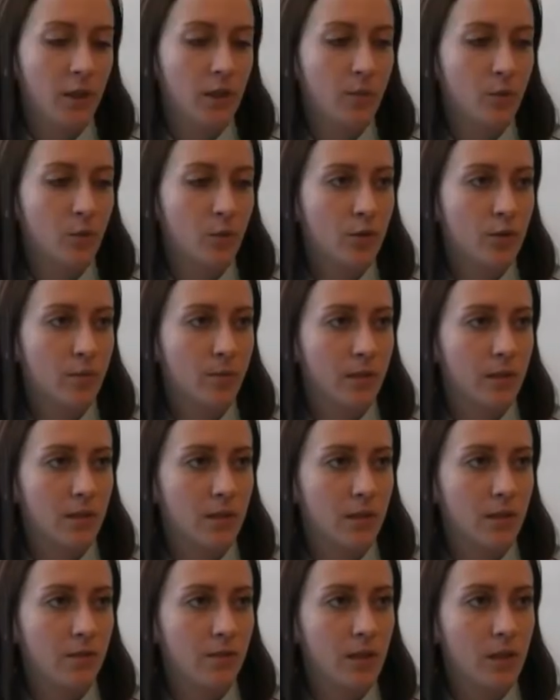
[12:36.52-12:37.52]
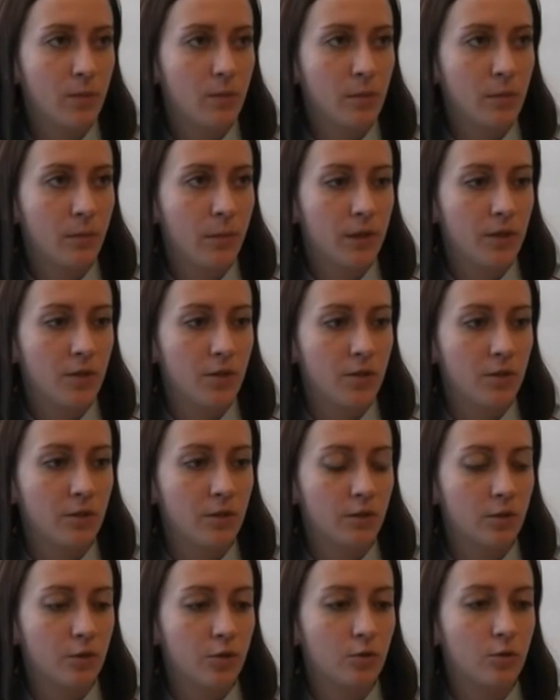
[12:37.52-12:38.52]
При допросе подозреваемый
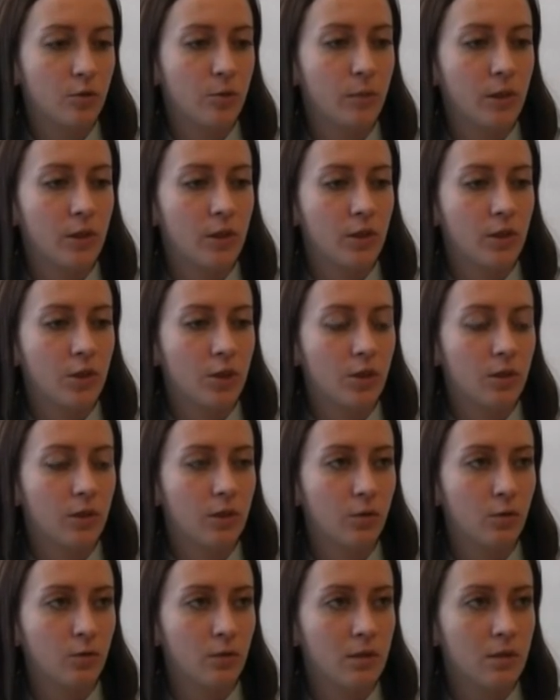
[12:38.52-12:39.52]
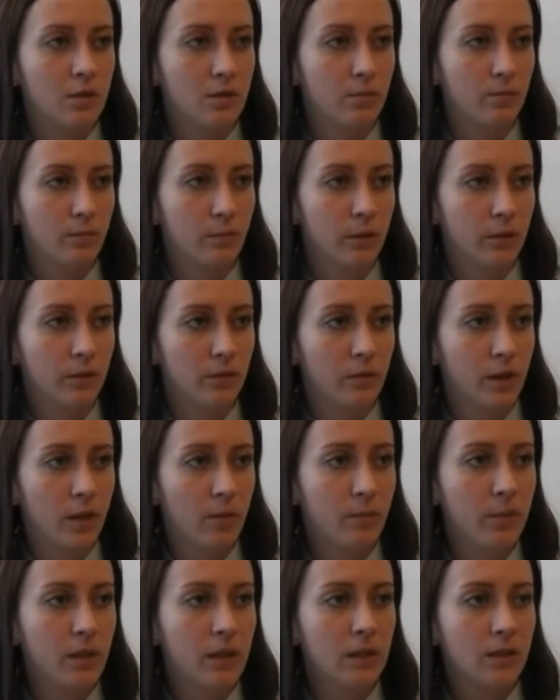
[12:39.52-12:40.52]
пояснил, что похищенное он был
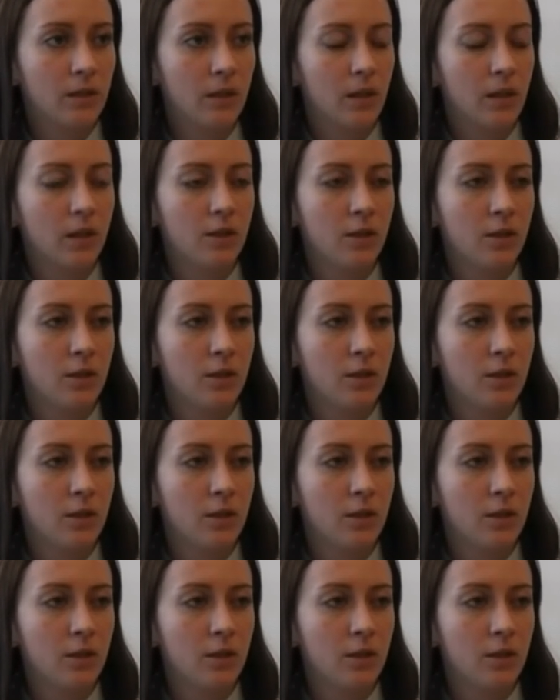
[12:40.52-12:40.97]
ломбард,